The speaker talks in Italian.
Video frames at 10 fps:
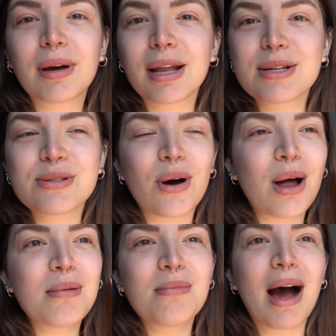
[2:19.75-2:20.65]
che ne so
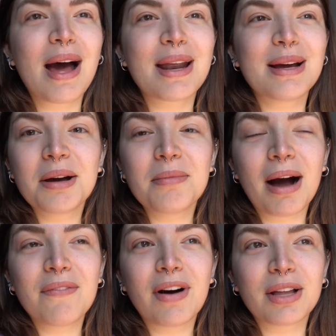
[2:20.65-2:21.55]
al mare
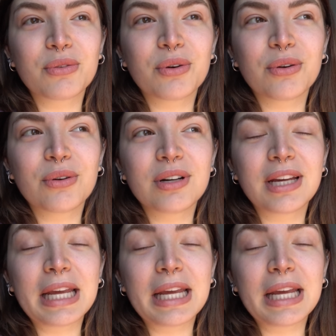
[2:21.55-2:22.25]
ma vado